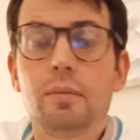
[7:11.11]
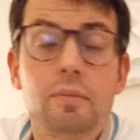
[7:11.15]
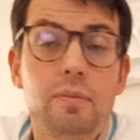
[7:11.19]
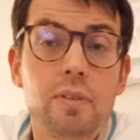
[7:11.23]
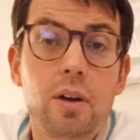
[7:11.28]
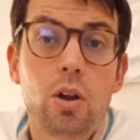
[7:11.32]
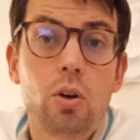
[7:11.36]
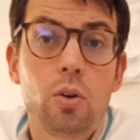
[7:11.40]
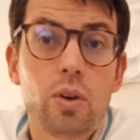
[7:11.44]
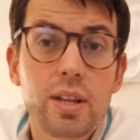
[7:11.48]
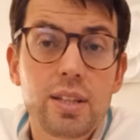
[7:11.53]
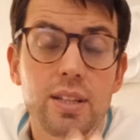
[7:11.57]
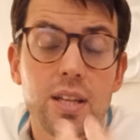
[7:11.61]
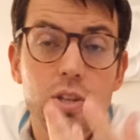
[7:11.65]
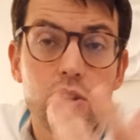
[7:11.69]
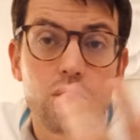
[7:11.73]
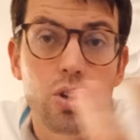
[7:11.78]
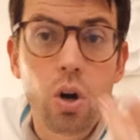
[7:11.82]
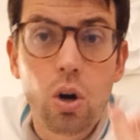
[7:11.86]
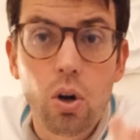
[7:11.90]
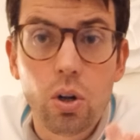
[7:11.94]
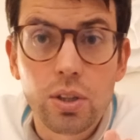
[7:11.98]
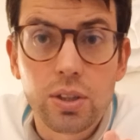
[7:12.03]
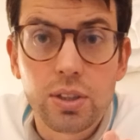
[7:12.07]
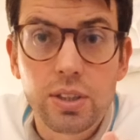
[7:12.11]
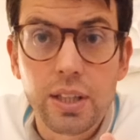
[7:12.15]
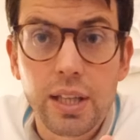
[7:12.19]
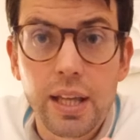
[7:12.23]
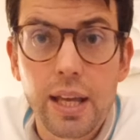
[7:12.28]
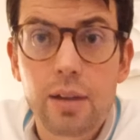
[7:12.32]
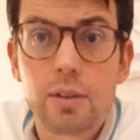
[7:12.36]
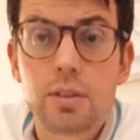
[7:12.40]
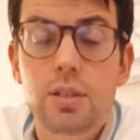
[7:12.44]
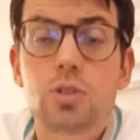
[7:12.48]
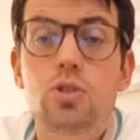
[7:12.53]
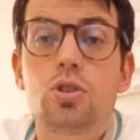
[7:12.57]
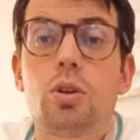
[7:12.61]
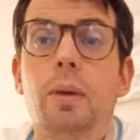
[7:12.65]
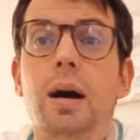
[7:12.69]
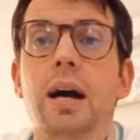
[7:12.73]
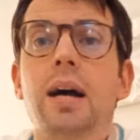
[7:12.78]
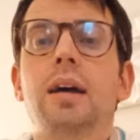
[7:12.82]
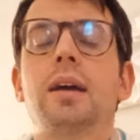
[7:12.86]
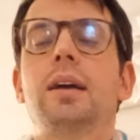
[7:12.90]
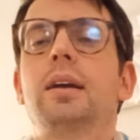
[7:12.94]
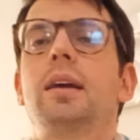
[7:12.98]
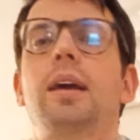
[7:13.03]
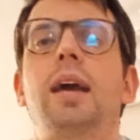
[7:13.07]
valore di ascolti e quindi
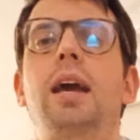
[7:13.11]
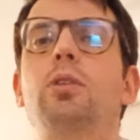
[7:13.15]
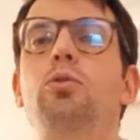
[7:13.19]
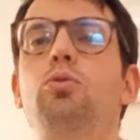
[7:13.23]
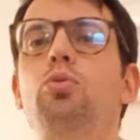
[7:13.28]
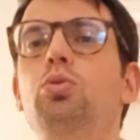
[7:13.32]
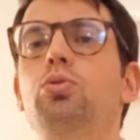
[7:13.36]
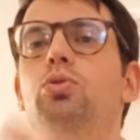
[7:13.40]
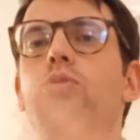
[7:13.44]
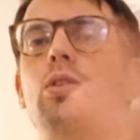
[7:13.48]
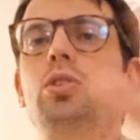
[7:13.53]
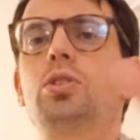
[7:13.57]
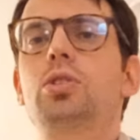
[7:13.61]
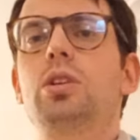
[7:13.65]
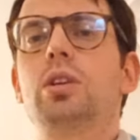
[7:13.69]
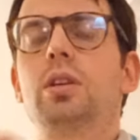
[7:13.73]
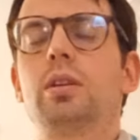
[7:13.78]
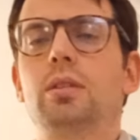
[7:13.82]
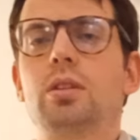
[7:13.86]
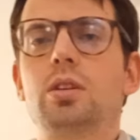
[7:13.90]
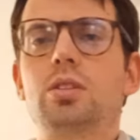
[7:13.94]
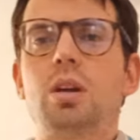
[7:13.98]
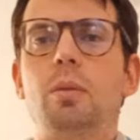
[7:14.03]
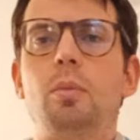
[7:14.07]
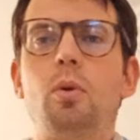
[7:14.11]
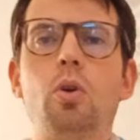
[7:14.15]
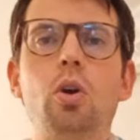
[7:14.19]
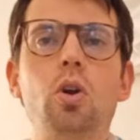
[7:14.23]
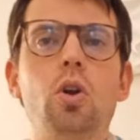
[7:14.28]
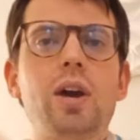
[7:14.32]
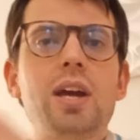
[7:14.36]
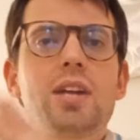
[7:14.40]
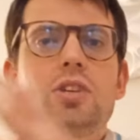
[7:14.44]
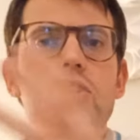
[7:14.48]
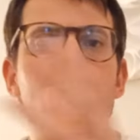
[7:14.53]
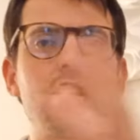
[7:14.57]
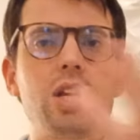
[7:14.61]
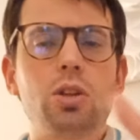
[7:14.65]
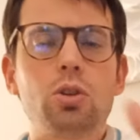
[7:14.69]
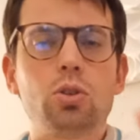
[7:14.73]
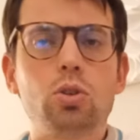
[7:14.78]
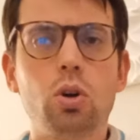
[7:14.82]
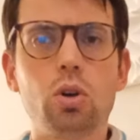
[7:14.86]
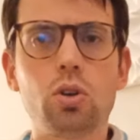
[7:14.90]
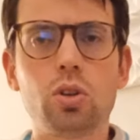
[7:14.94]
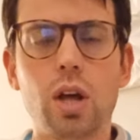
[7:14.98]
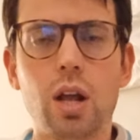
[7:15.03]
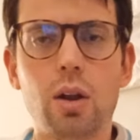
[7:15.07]
insomma e tutto diciamo, quello che gira
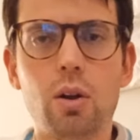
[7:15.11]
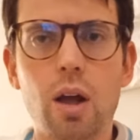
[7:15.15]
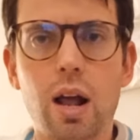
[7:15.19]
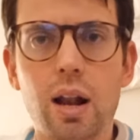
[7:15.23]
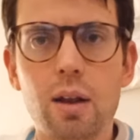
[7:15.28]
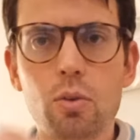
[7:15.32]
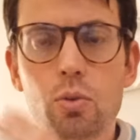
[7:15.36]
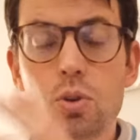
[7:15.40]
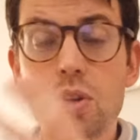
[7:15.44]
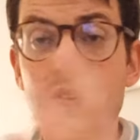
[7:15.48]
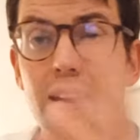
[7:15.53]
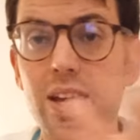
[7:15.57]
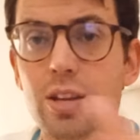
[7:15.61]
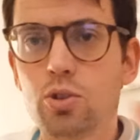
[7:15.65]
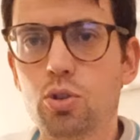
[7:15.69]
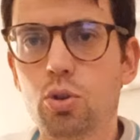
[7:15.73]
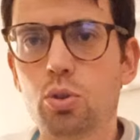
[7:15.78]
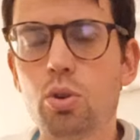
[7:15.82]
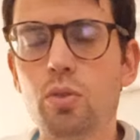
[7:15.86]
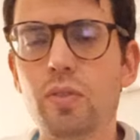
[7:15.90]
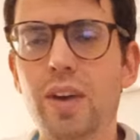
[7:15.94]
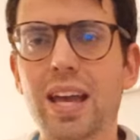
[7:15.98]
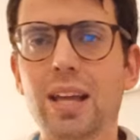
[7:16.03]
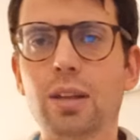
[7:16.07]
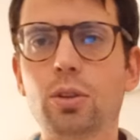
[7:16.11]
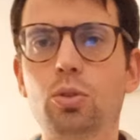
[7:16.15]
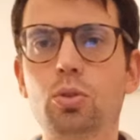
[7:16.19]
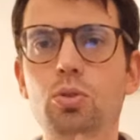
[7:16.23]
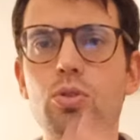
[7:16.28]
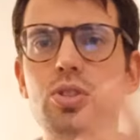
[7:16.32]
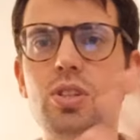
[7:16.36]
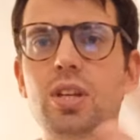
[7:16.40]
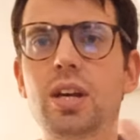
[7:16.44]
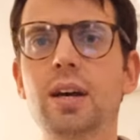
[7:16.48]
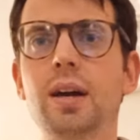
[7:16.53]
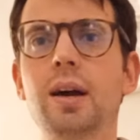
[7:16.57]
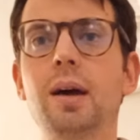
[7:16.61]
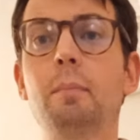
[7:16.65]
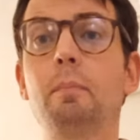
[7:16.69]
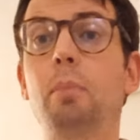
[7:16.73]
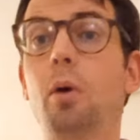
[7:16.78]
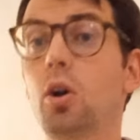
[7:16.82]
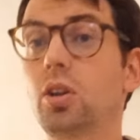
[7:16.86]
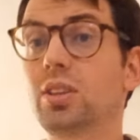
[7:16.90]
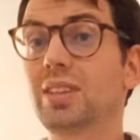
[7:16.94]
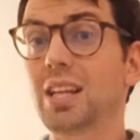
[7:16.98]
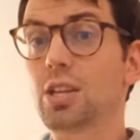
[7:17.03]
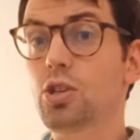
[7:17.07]
intorno all'universo Juventus
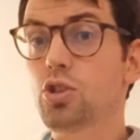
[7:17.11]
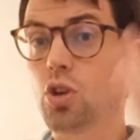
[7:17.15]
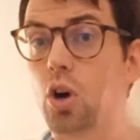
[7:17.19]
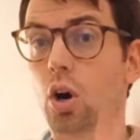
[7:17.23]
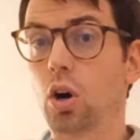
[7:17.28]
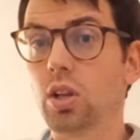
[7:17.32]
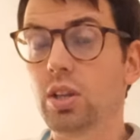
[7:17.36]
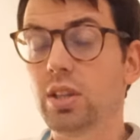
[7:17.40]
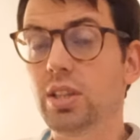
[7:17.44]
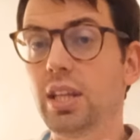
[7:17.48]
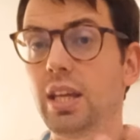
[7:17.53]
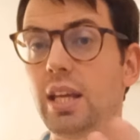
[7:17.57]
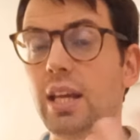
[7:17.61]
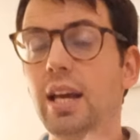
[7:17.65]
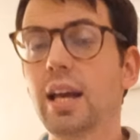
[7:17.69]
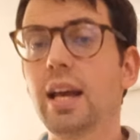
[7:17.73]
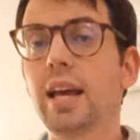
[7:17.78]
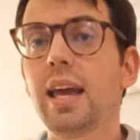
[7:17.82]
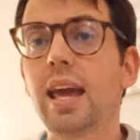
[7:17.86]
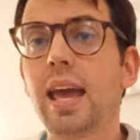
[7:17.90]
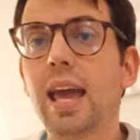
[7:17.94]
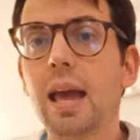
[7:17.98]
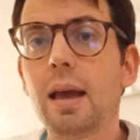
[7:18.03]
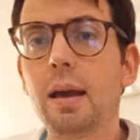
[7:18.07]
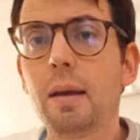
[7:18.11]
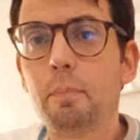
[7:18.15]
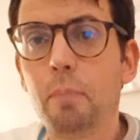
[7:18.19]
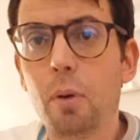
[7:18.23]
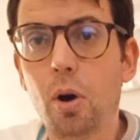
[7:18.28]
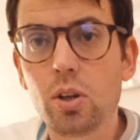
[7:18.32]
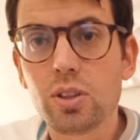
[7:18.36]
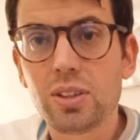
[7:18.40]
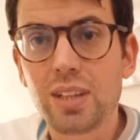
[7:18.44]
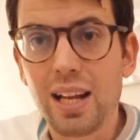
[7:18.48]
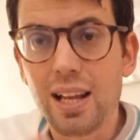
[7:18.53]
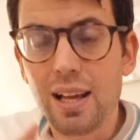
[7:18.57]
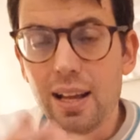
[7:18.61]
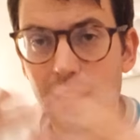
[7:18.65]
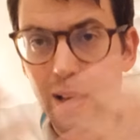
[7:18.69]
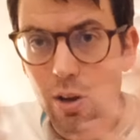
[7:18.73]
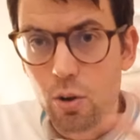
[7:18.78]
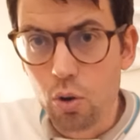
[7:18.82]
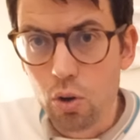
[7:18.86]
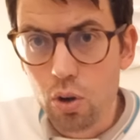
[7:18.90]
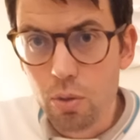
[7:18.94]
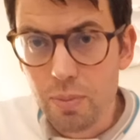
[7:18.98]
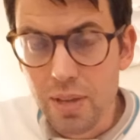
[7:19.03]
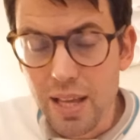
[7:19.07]
porta soldi e porta
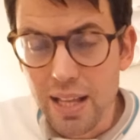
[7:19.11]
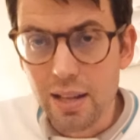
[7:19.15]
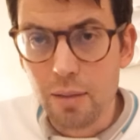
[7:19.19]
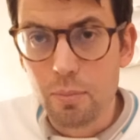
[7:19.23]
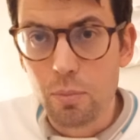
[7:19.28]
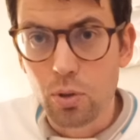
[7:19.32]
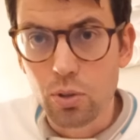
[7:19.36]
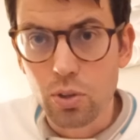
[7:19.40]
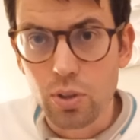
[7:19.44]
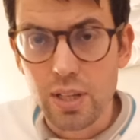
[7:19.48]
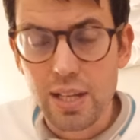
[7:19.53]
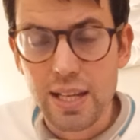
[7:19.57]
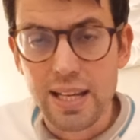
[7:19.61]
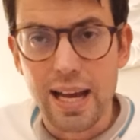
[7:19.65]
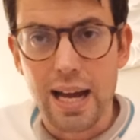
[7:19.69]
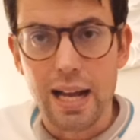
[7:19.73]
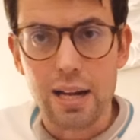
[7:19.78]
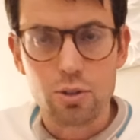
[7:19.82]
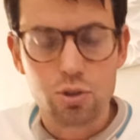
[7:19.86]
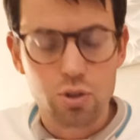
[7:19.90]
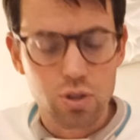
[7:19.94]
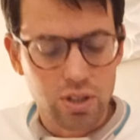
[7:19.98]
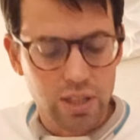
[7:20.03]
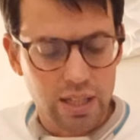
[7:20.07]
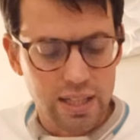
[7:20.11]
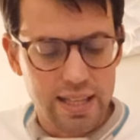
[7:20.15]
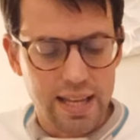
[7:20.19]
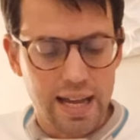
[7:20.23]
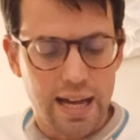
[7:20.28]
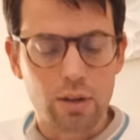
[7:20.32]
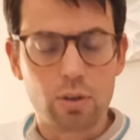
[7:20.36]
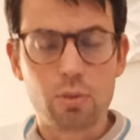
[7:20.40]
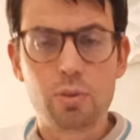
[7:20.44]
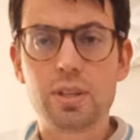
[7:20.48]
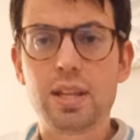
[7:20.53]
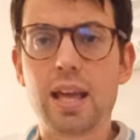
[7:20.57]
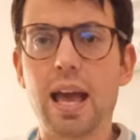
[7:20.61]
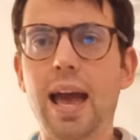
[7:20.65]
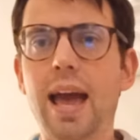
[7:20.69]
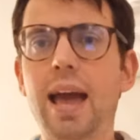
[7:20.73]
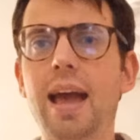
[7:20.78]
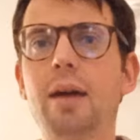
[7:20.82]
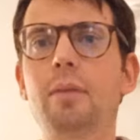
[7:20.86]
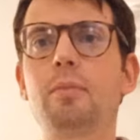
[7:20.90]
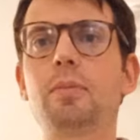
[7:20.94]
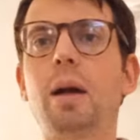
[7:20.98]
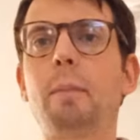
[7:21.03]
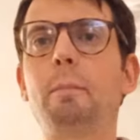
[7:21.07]
l'economia nel mondo del calcio italiano quindi
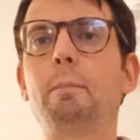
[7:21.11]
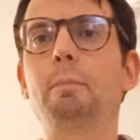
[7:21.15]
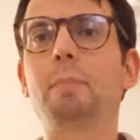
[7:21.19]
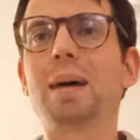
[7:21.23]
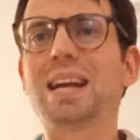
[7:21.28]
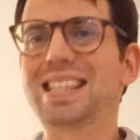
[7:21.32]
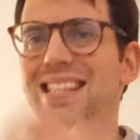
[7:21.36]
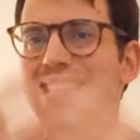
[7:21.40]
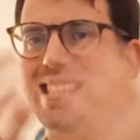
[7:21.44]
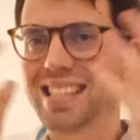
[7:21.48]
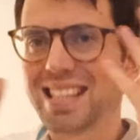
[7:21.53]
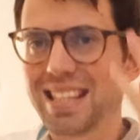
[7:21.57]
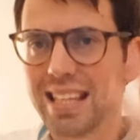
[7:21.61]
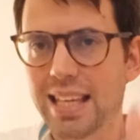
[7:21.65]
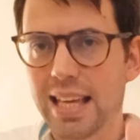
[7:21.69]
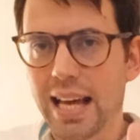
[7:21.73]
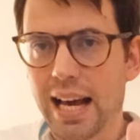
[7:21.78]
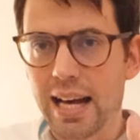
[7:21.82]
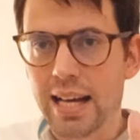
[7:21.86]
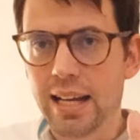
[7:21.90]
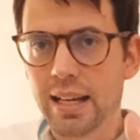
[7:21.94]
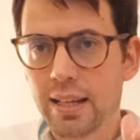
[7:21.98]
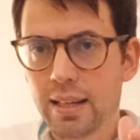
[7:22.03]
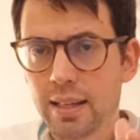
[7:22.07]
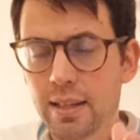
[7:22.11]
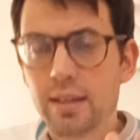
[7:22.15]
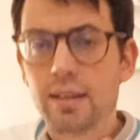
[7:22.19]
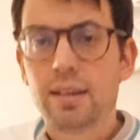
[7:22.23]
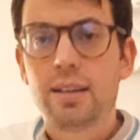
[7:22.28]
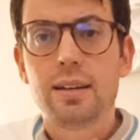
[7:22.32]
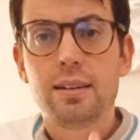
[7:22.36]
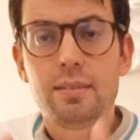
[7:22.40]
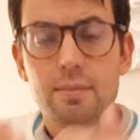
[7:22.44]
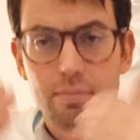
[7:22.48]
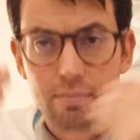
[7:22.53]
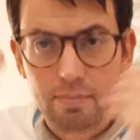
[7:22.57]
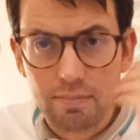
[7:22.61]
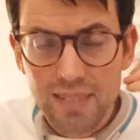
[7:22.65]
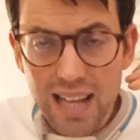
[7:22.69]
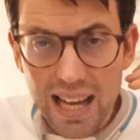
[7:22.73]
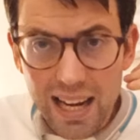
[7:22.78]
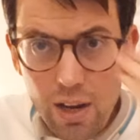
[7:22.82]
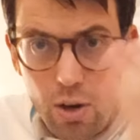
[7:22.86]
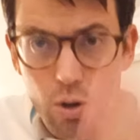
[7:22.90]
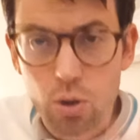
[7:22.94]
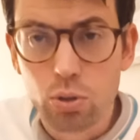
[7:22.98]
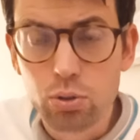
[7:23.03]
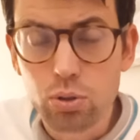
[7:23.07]
è una pazzia
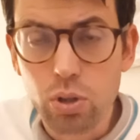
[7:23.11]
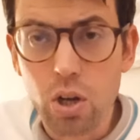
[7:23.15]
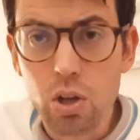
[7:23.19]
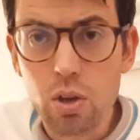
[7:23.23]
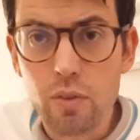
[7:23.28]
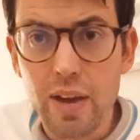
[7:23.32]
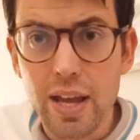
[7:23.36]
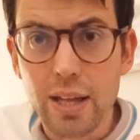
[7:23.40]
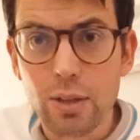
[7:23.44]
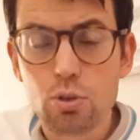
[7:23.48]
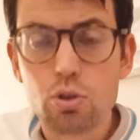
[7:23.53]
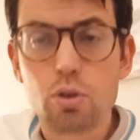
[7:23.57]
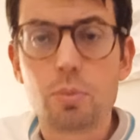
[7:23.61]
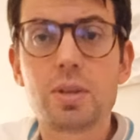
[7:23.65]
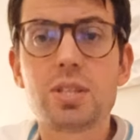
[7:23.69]
dare contro la Juventus.